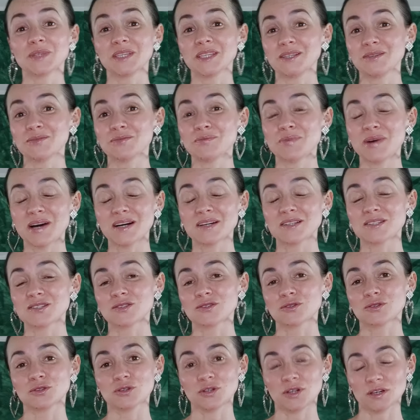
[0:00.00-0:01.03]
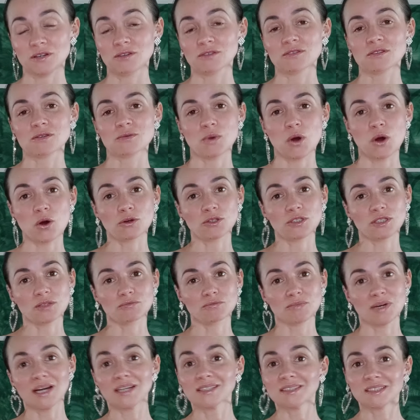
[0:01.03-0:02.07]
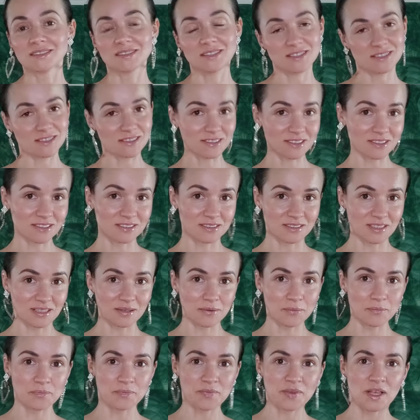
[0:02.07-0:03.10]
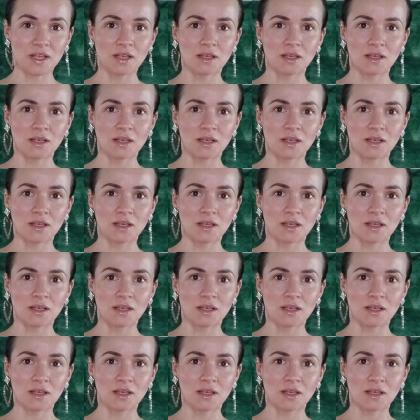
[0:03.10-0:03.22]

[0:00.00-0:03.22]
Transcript: i bardzo kochającym okiem Mananda Sarita